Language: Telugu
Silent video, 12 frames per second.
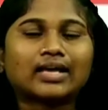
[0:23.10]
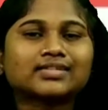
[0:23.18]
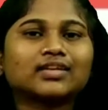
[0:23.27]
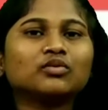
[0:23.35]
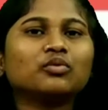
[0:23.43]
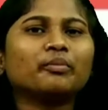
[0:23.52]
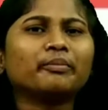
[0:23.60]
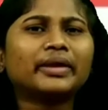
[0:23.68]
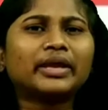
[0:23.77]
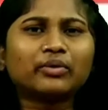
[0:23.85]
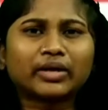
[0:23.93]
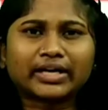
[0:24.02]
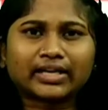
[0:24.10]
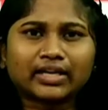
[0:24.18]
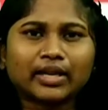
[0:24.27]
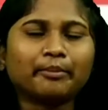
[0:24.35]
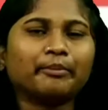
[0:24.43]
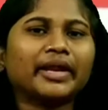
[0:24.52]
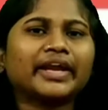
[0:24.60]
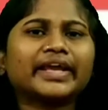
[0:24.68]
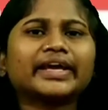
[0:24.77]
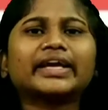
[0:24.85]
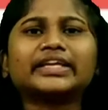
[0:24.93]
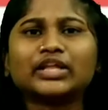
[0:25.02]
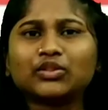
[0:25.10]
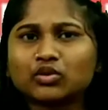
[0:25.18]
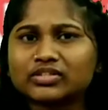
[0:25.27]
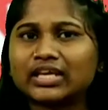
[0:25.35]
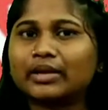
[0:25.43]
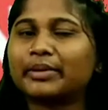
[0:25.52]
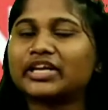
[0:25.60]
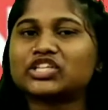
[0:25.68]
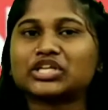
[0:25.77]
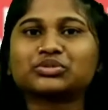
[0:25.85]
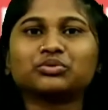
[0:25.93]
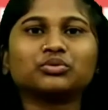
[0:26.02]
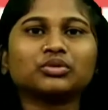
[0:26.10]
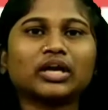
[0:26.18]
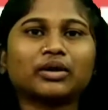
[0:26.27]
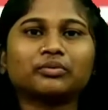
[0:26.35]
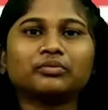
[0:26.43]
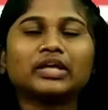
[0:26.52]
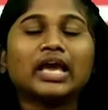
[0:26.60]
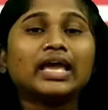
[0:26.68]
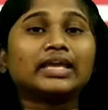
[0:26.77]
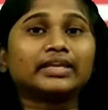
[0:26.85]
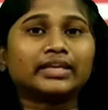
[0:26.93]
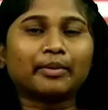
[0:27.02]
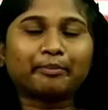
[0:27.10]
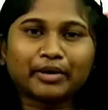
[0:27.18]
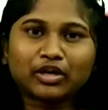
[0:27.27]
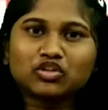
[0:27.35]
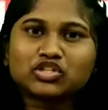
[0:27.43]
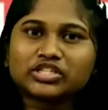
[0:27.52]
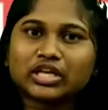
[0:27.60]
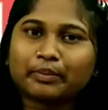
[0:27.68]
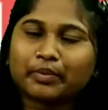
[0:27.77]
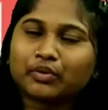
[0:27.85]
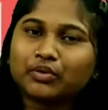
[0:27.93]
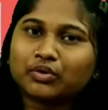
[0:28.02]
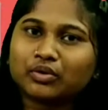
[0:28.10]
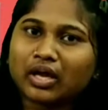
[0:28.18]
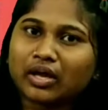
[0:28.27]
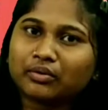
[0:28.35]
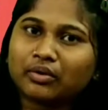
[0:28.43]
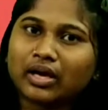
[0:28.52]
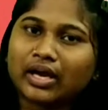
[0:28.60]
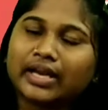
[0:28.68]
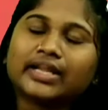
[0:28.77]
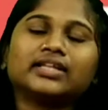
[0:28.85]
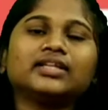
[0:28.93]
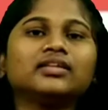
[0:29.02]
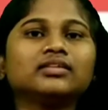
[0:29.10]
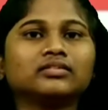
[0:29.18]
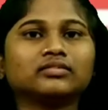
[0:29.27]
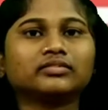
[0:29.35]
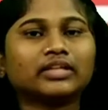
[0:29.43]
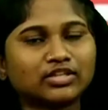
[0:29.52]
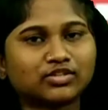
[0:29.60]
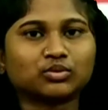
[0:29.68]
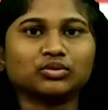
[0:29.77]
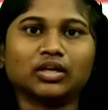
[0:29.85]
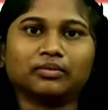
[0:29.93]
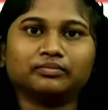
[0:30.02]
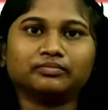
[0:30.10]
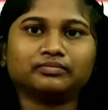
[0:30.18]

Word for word: అసలు మే ఒకటిని మేడేగా ఎందుకు సెలబ్రేట్ చేసుకుంటున్నారు ఎప్పటి నుంచి జరుపుకుంటున్నారు అనేది తెలుసుకుందాం